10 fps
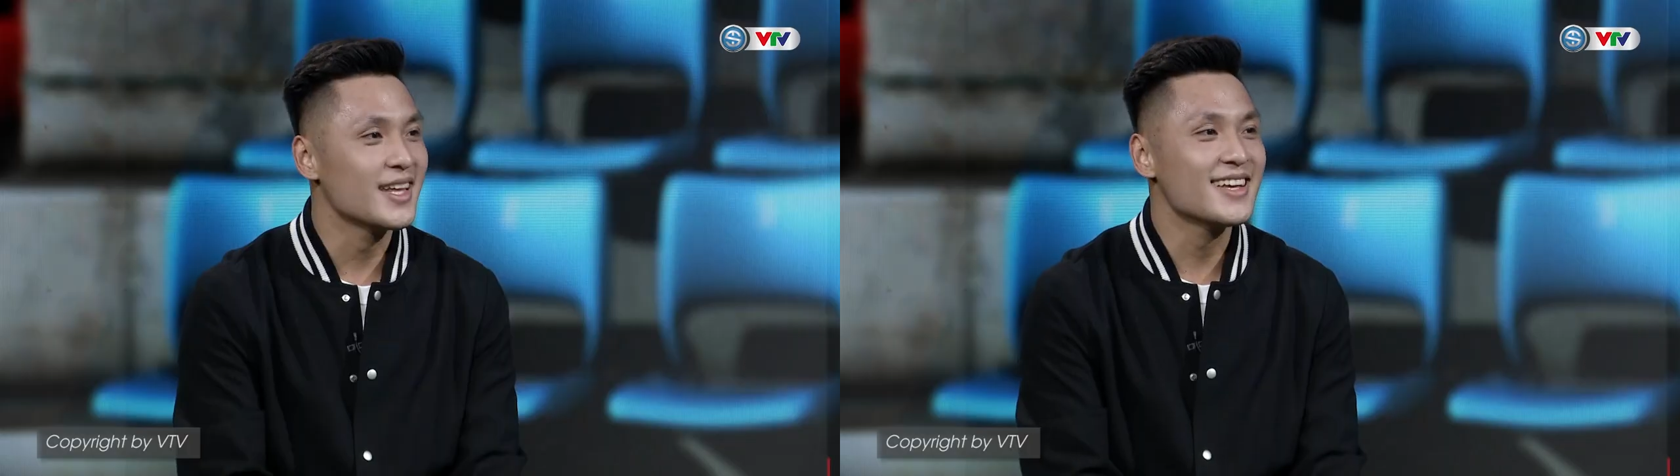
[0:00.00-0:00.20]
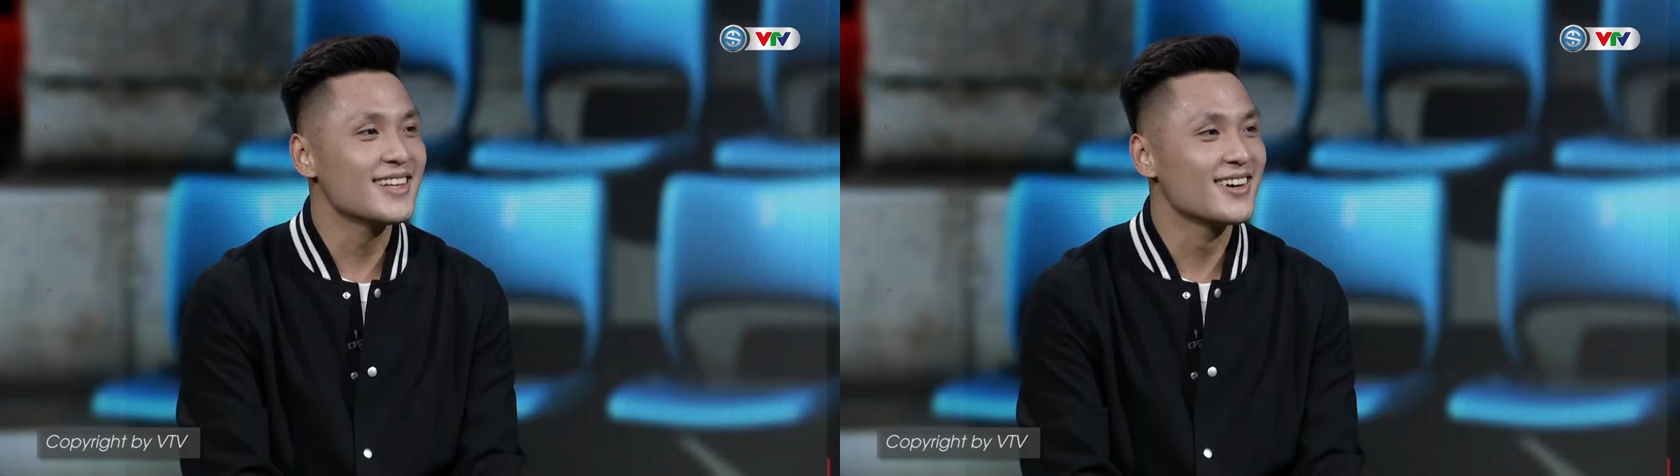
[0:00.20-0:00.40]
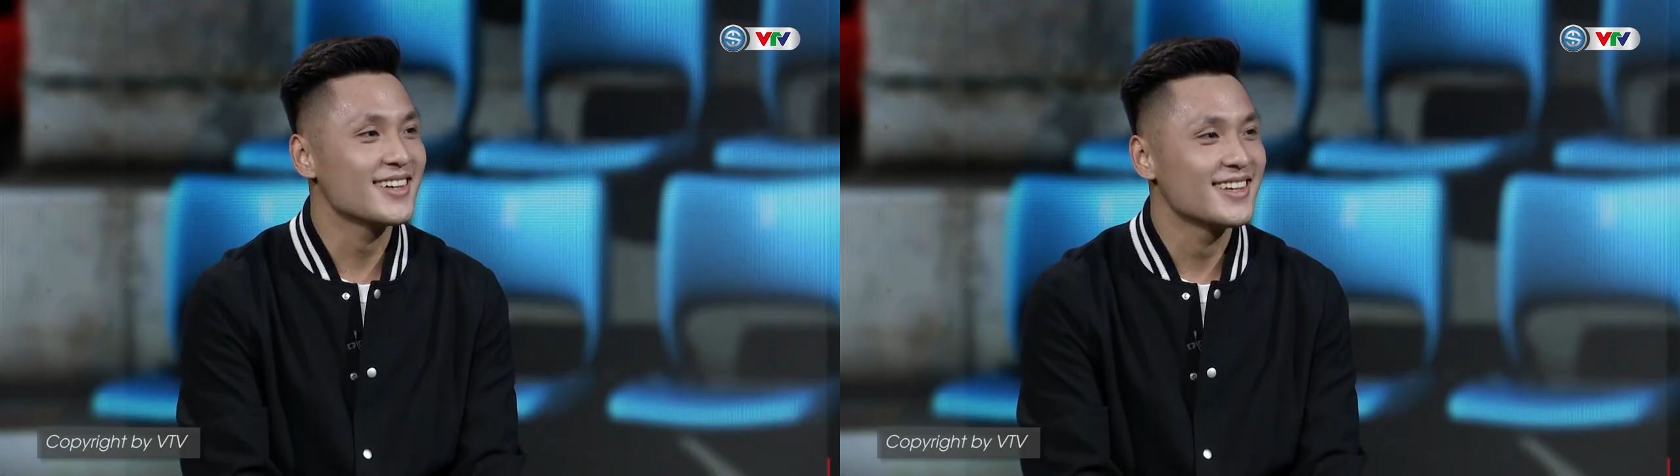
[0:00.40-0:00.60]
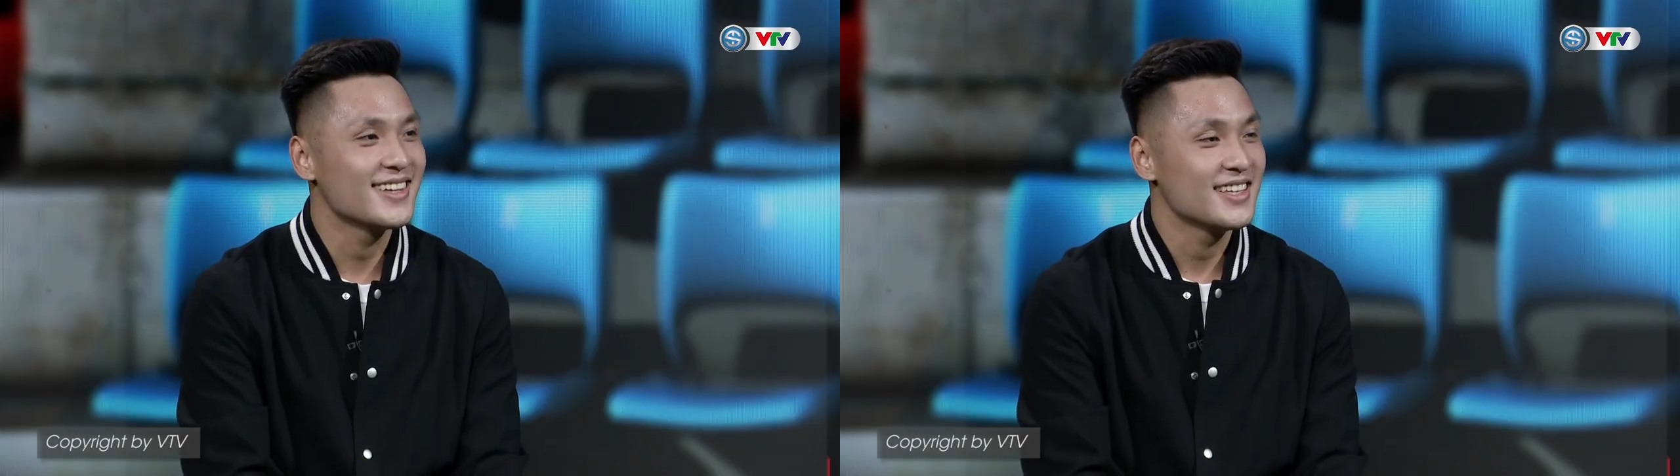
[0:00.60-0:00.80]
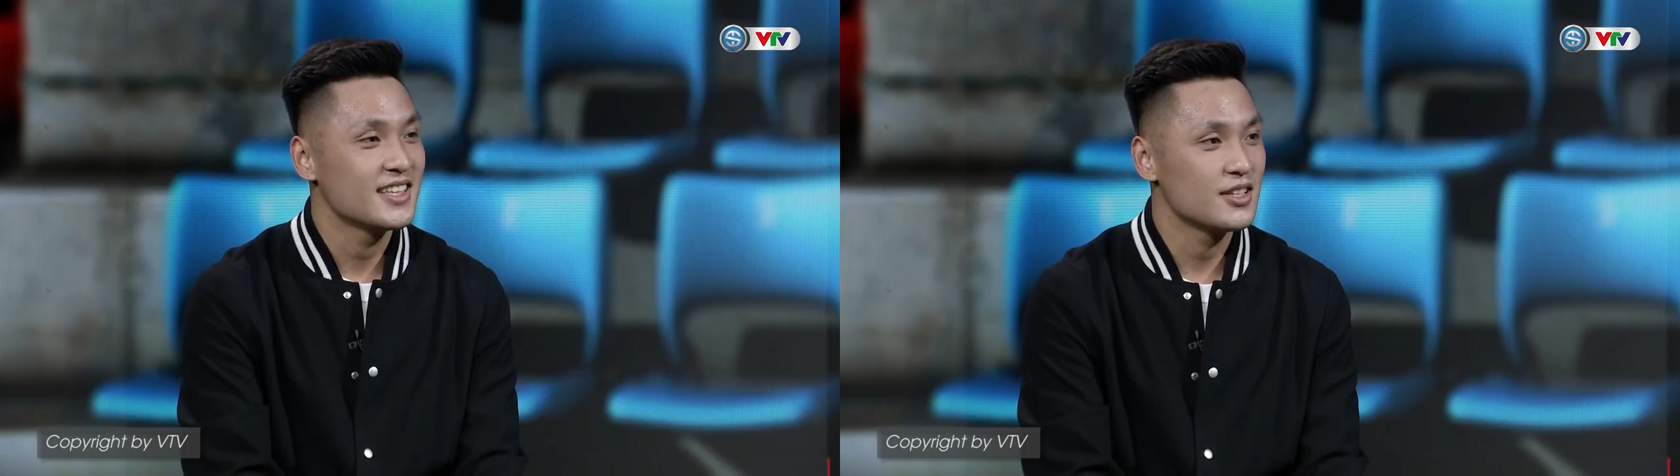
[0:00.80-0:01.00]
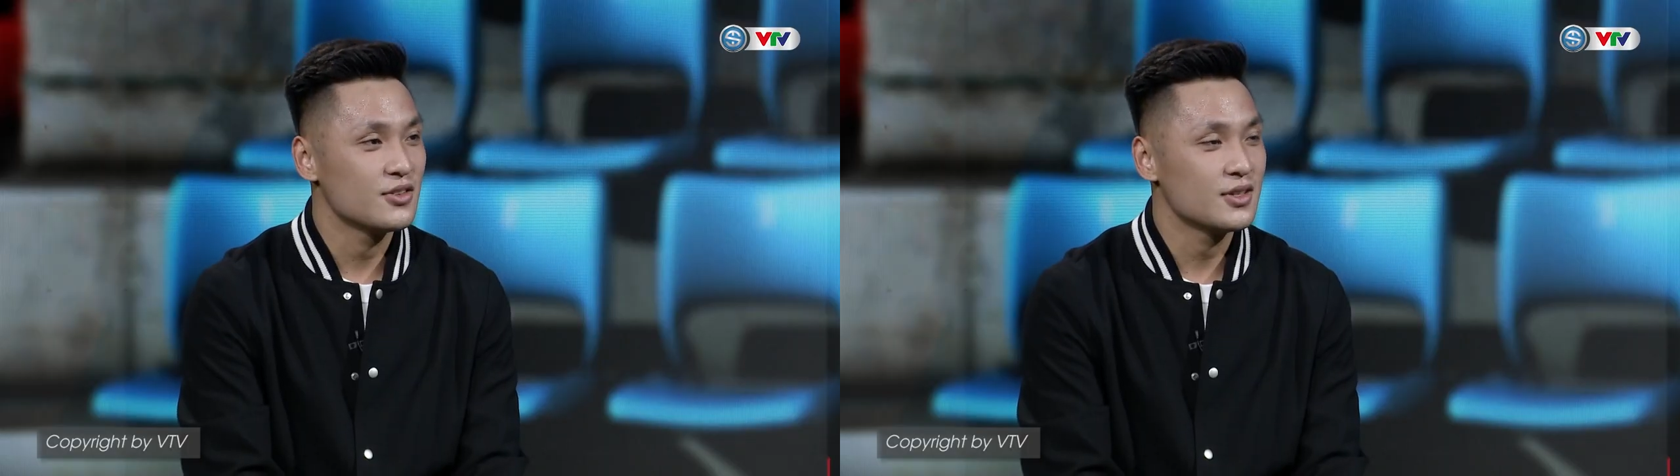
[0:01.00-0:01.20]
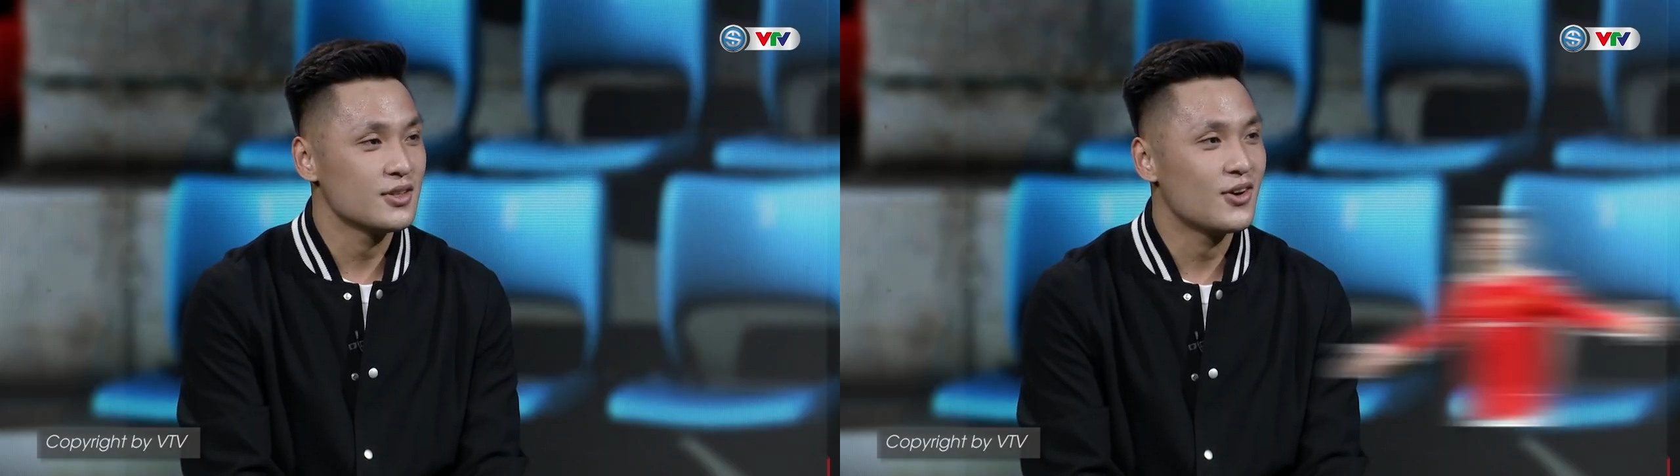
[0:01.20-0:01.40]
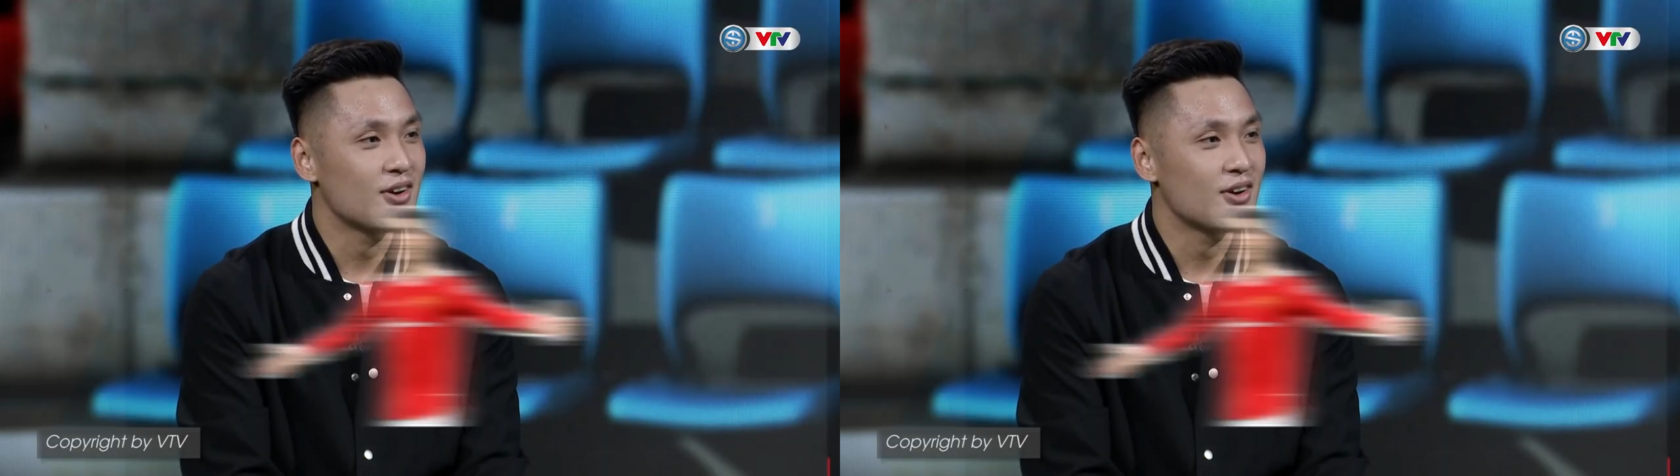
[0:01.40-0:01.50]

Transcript: tiếng thôi. Như Ronaldo